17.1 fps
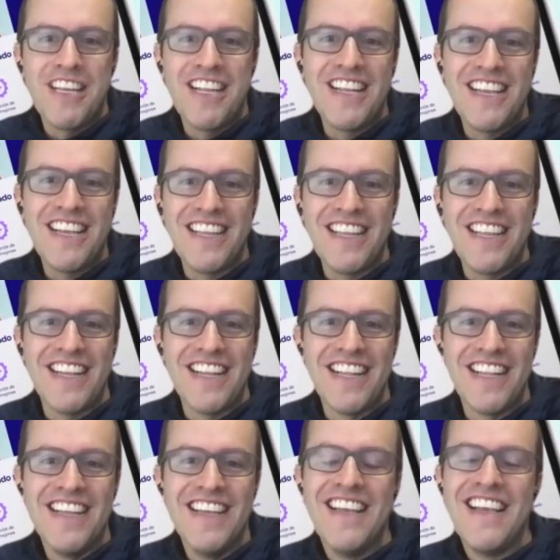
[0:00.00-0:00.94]

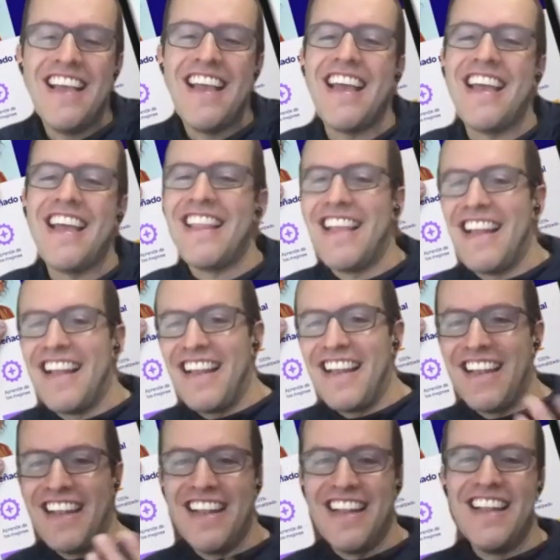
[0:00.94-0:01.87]
en
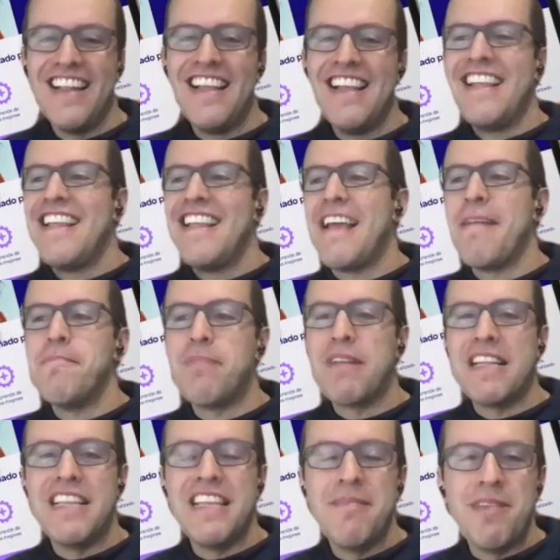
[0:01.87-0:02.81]
el,
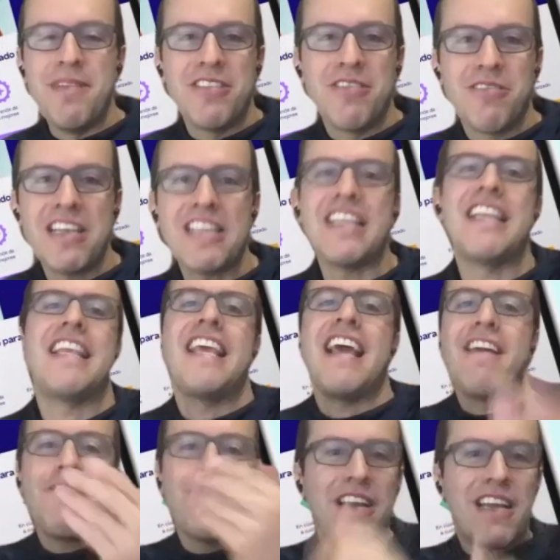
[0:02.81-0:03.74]
emprendimiento que
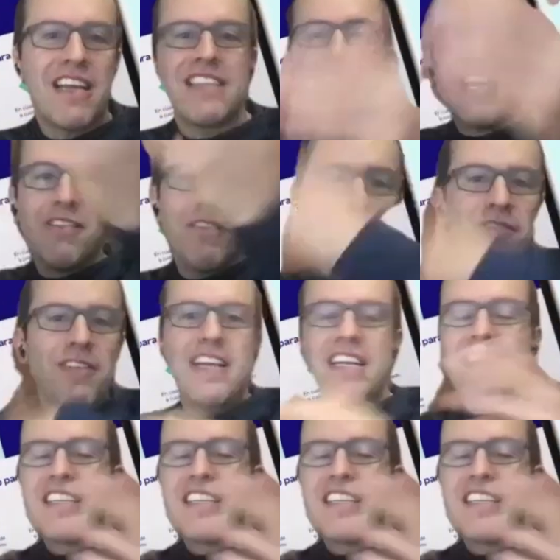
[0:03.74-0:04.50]
tenía y fue creciendo y